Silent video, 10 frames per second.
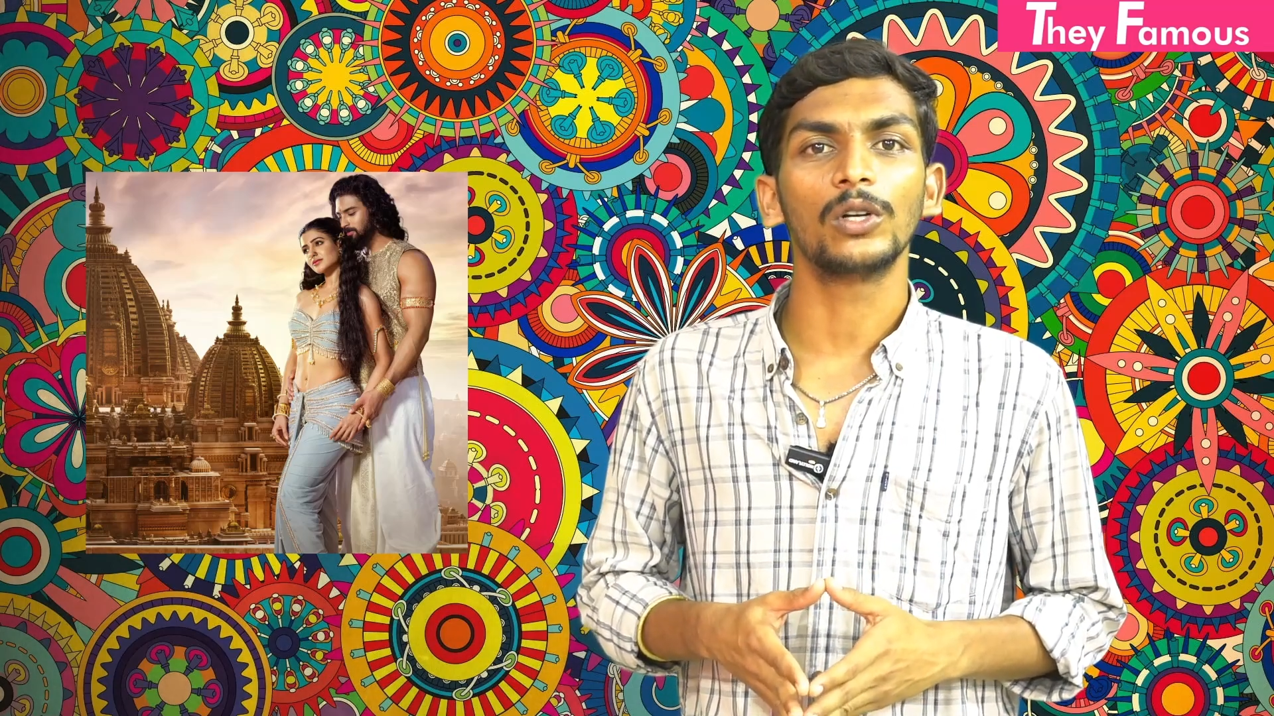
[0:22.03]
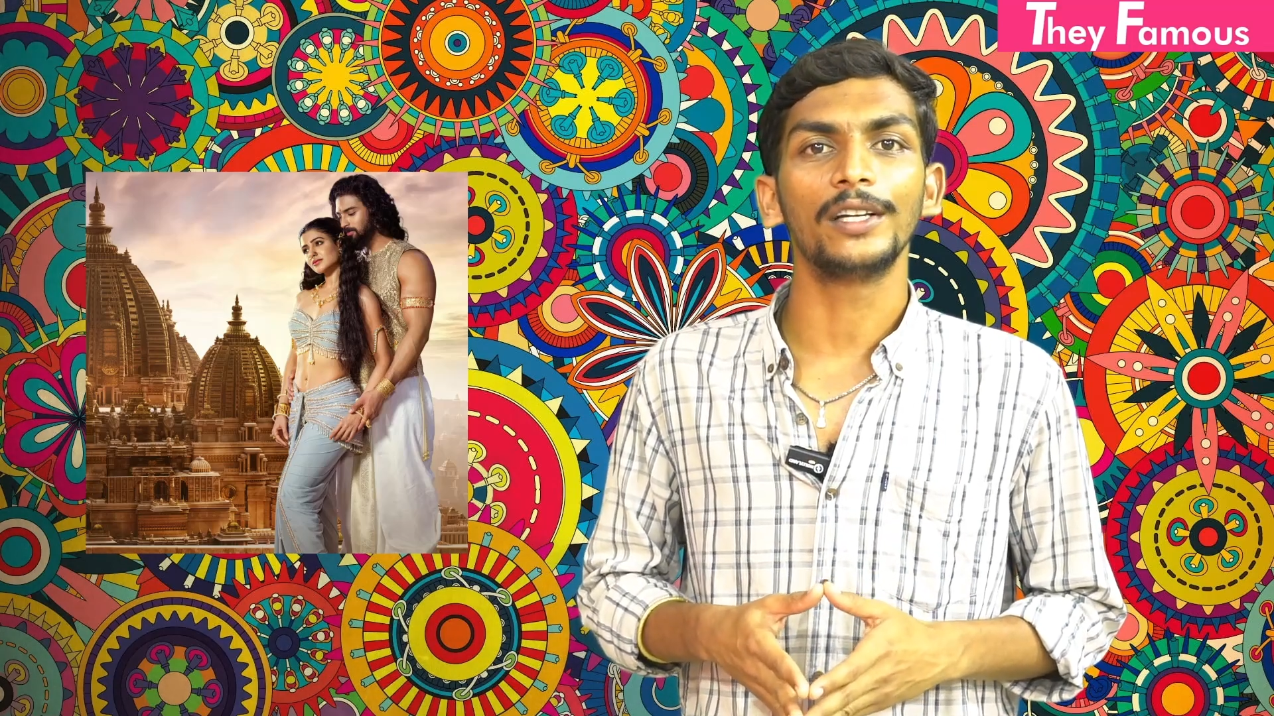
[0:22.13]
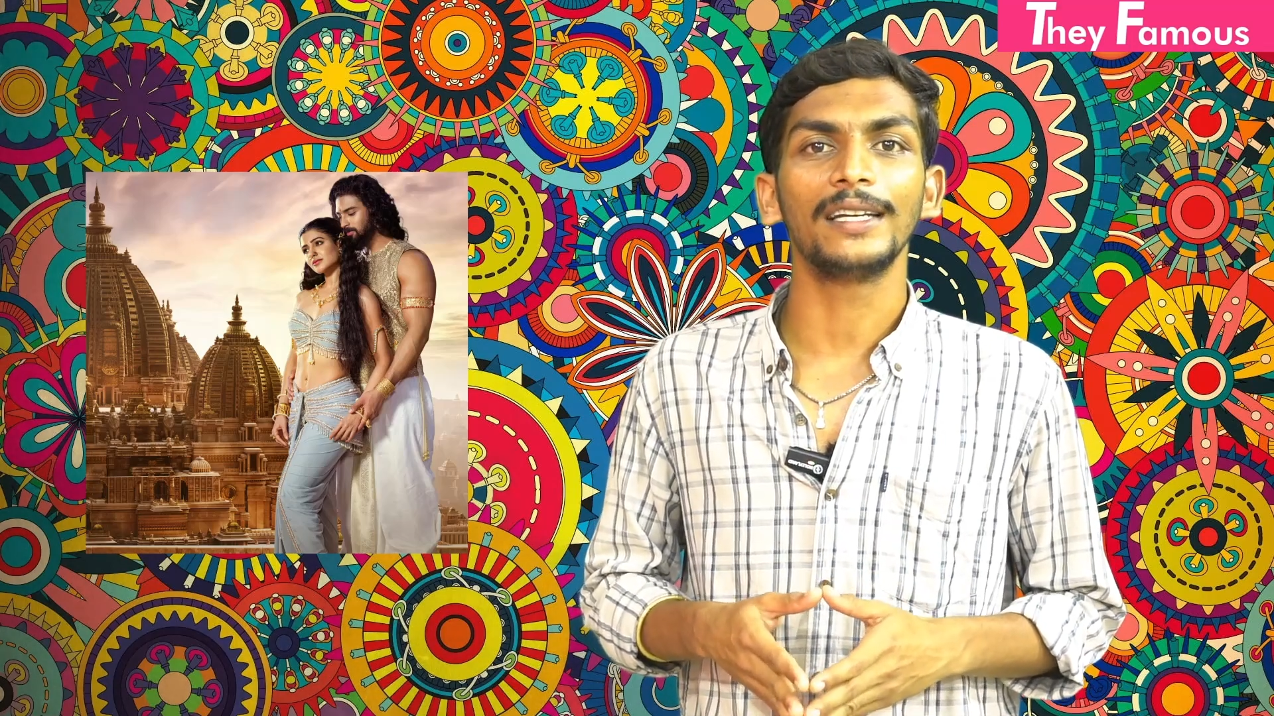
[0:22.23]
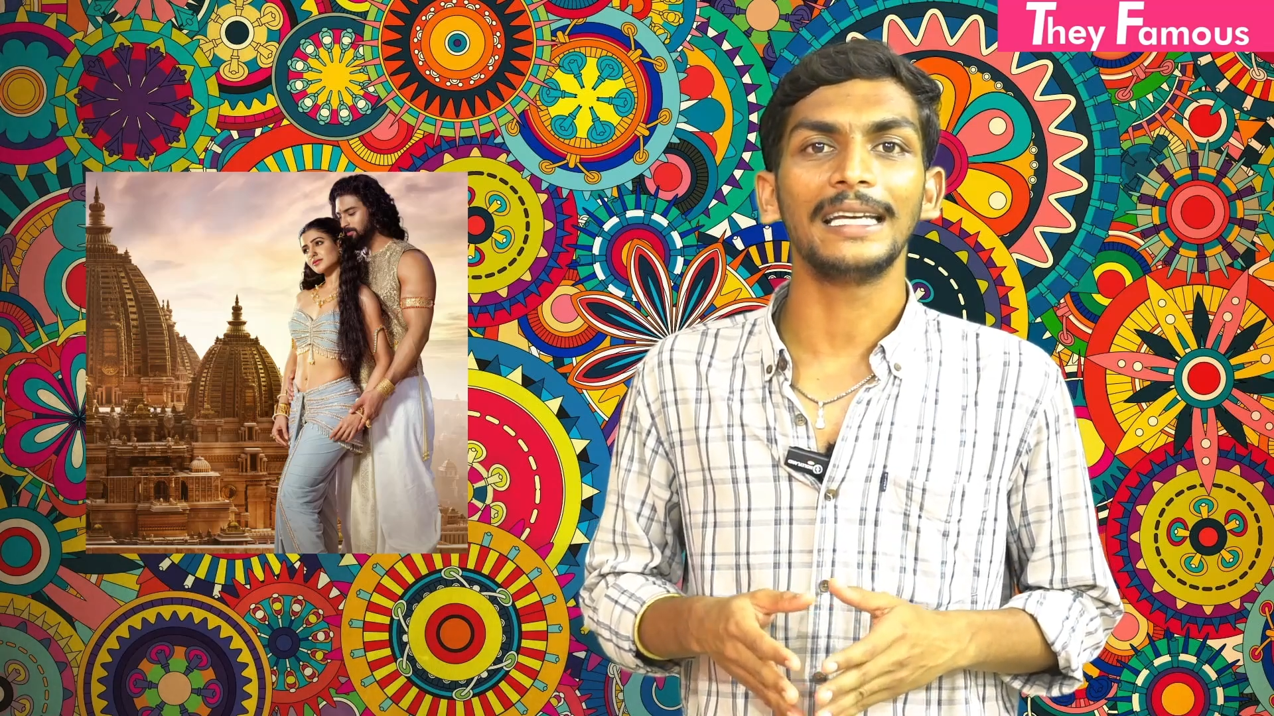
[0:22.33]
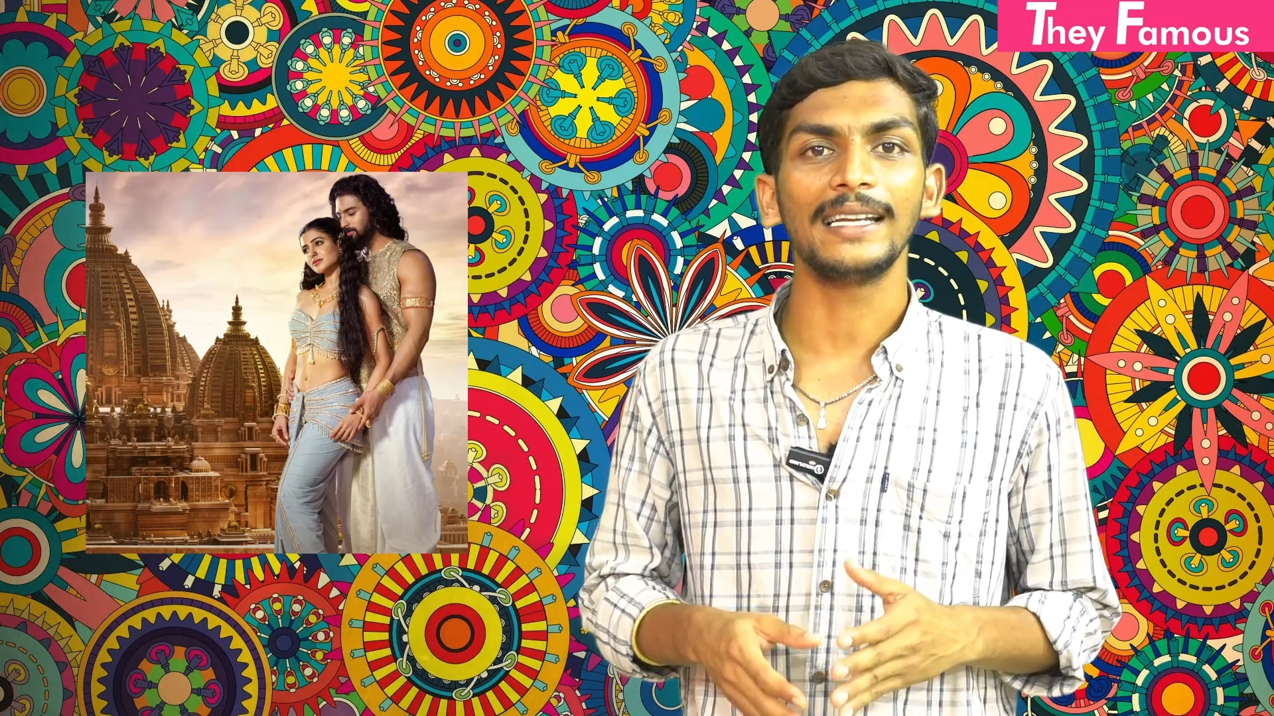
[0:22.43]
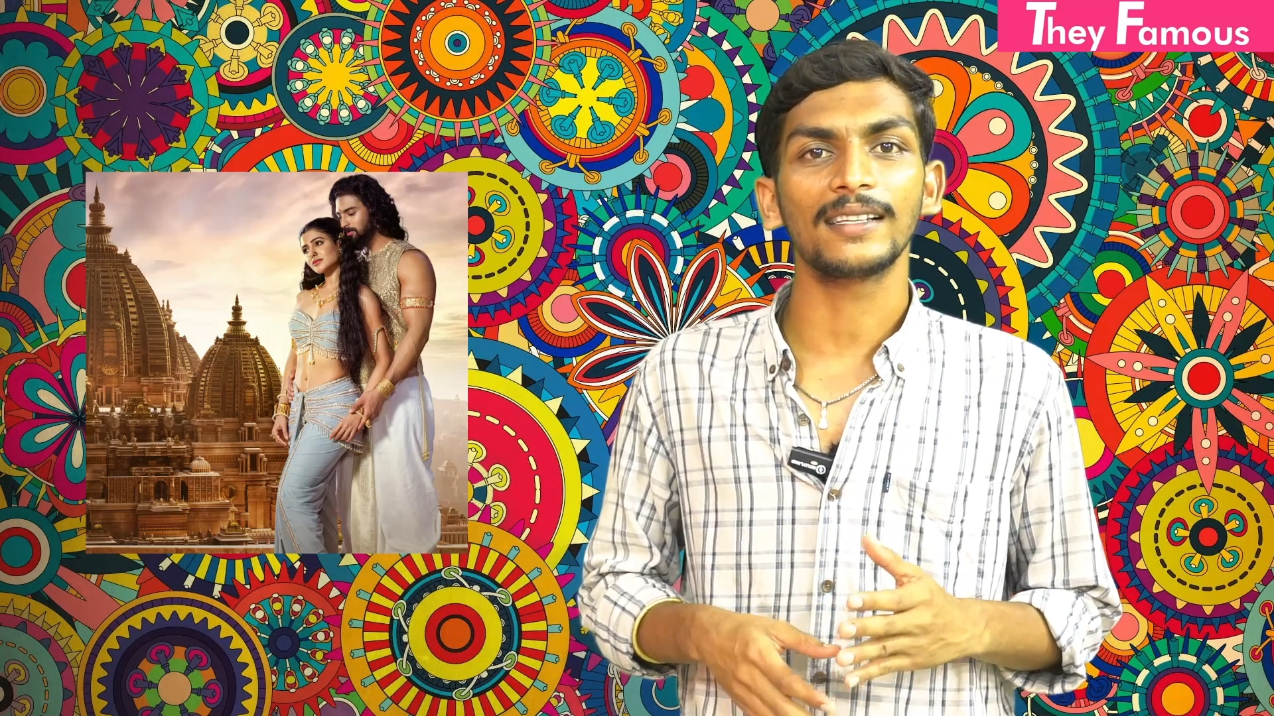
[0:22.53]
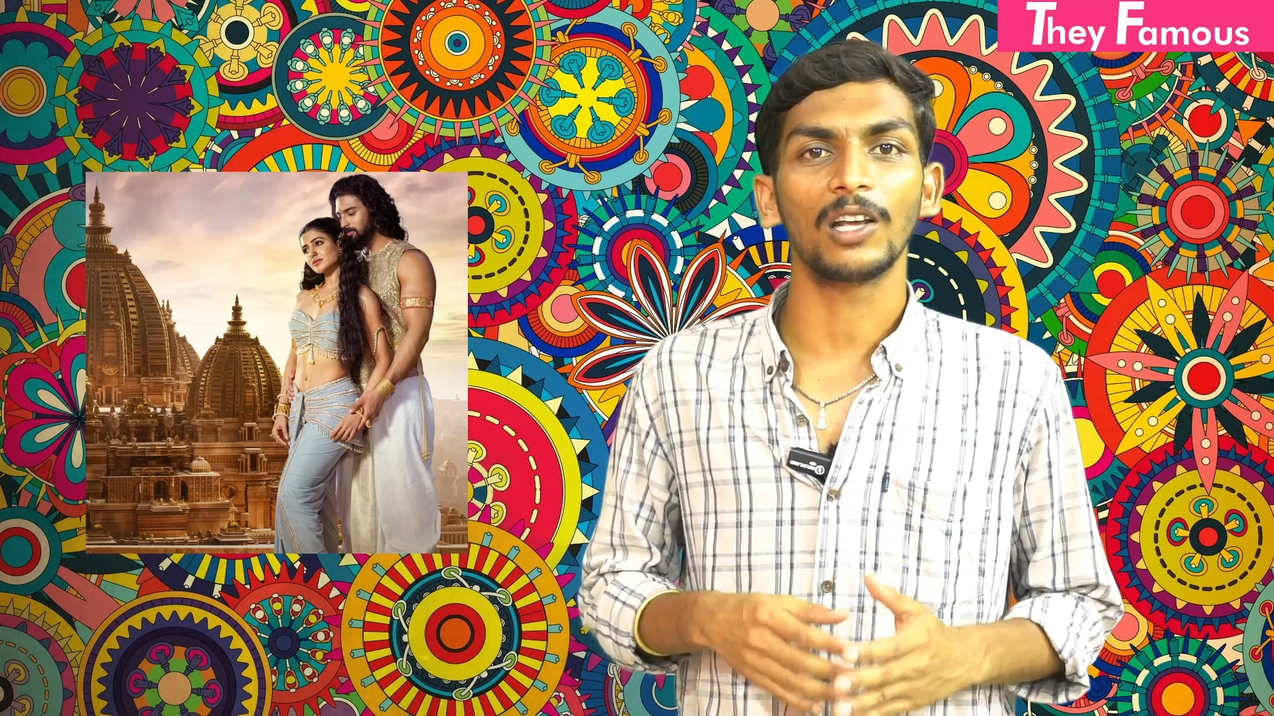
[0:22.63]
சொல்லிட்டு நிறைய